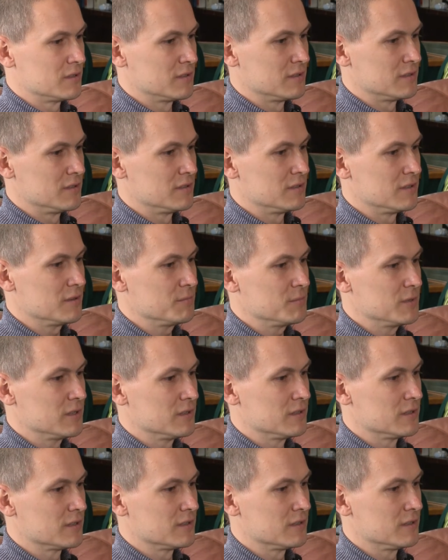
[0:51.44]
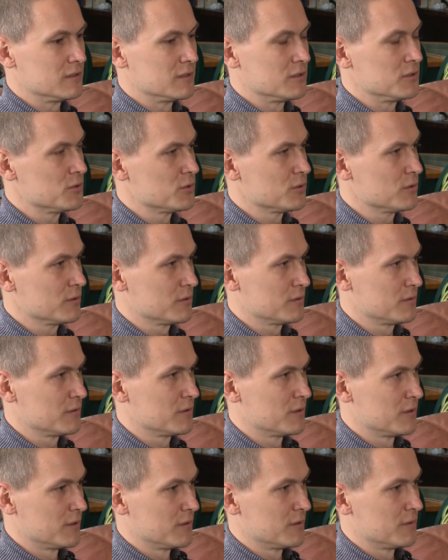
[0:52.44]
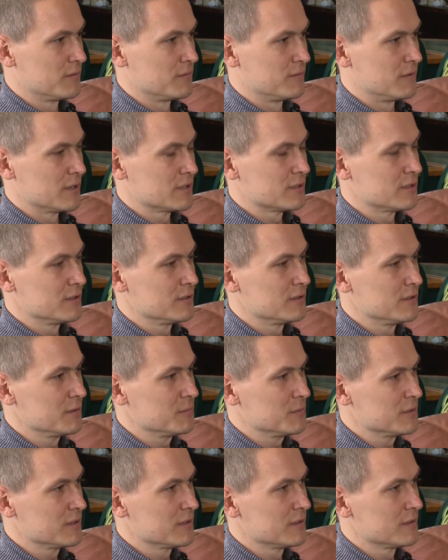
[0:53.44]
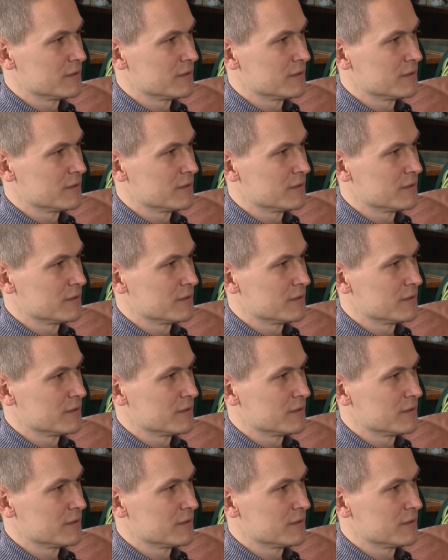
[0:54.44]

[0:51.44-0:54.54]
эти темы и какие-то еще важные темы.